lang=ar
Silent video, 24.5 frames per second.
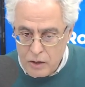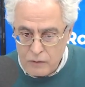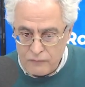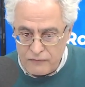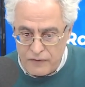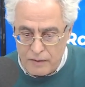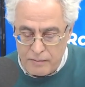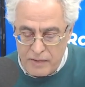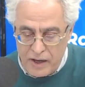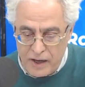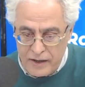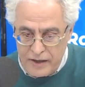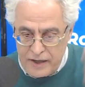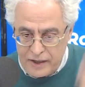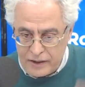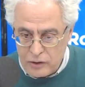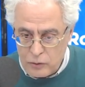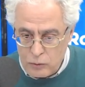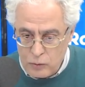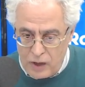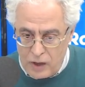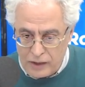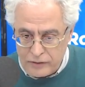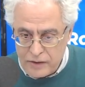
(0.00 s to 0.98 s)
فما هياكل
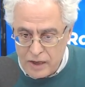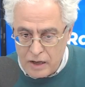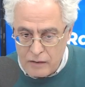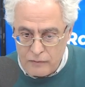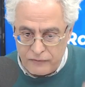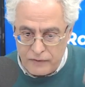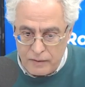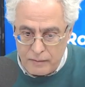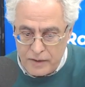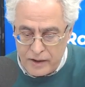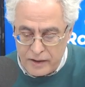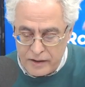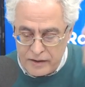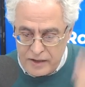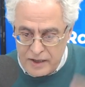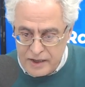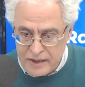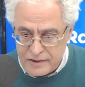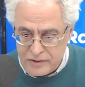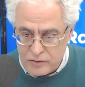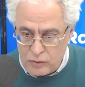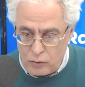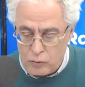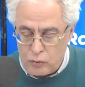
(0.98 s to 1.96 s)
واحده فما
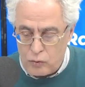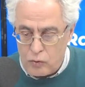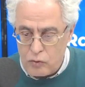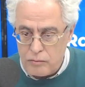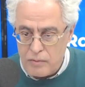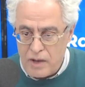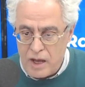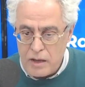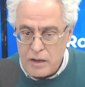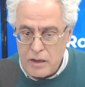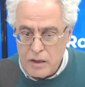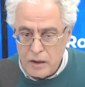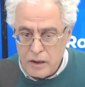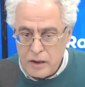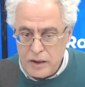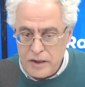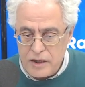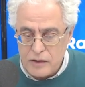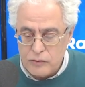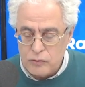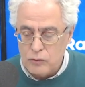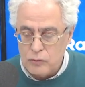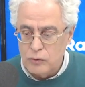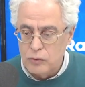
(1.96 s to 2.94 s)
رئاسه حكومه
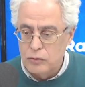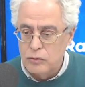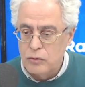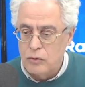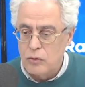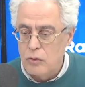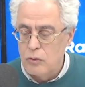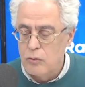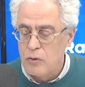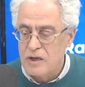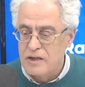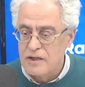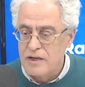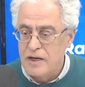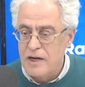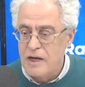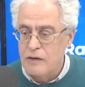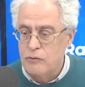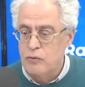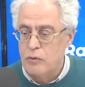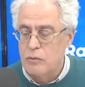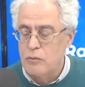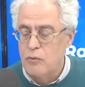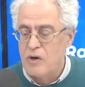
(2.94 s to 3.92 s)
هي تقود كل
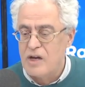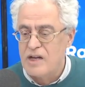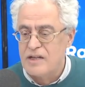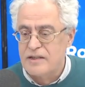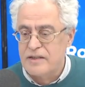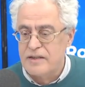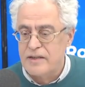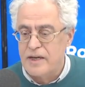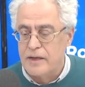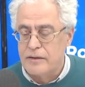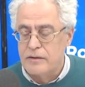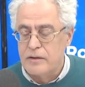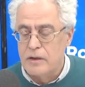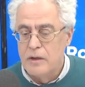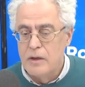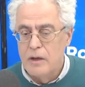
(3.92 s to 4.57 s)
الوزارات والمؤسسات